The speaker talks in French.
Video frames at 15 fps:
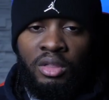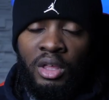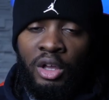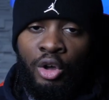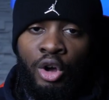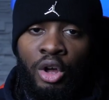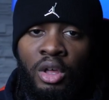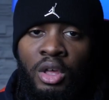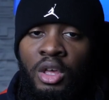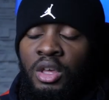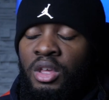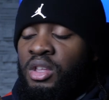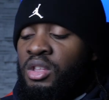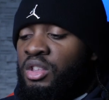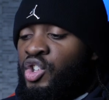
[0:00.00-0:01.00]
D'accord
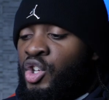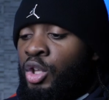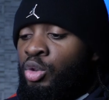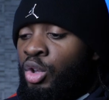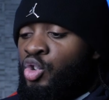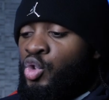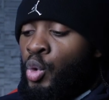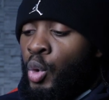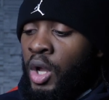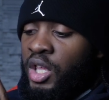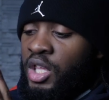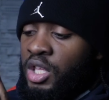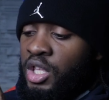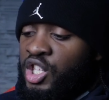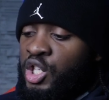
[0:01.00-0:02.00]
Déjà, toi, tu dois
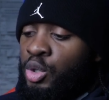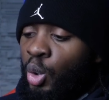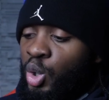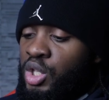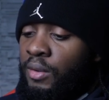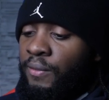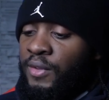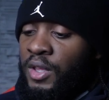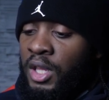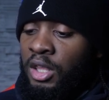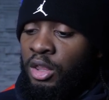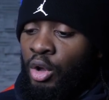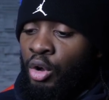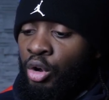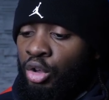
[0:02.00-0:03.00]
t'identifier
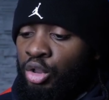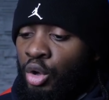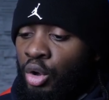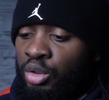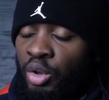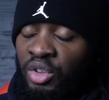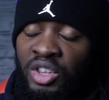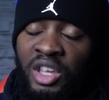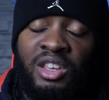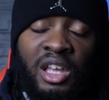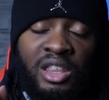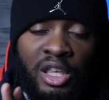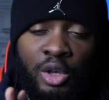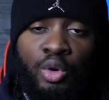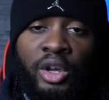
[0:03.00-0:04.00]
dans, cette
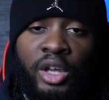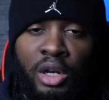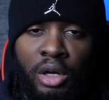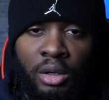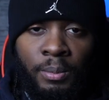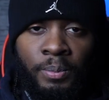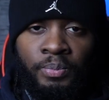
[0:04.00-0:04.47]
catégorie-là